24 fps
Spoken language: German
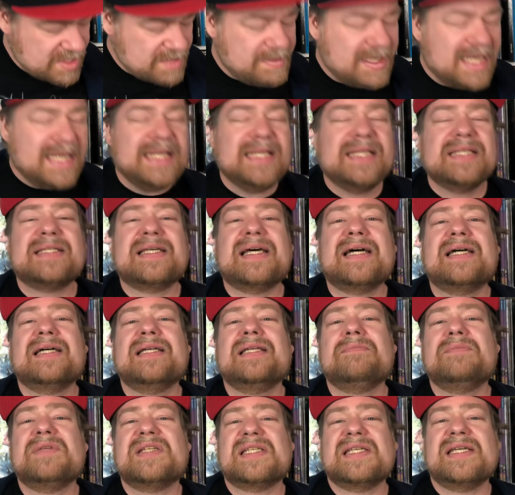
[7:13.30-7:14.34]
zwar eine Sache,
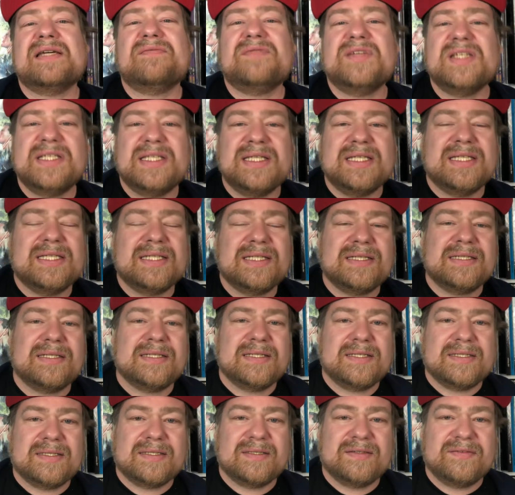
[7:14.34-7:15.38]
die mir sehr wichtig
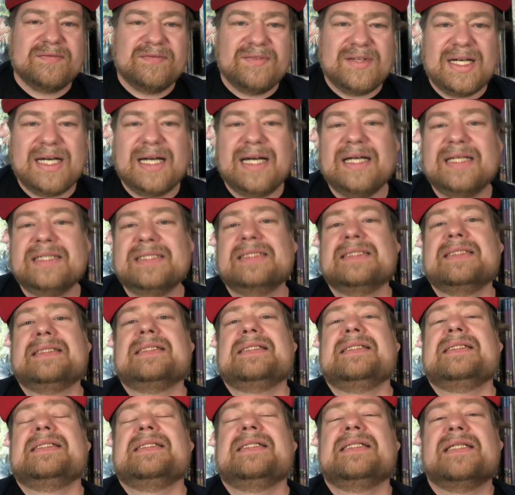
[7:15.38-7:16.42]
äh, war,
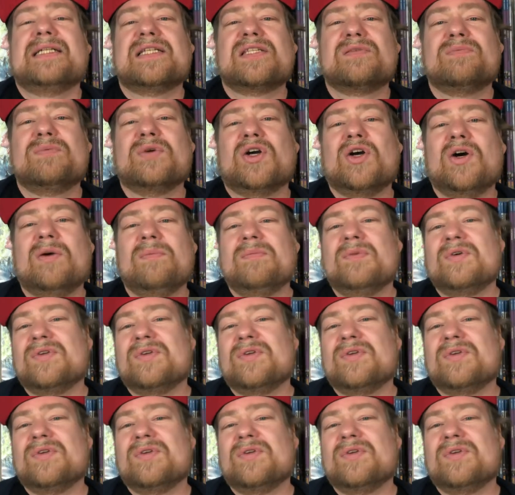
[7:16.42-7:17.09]
das zu bekommen.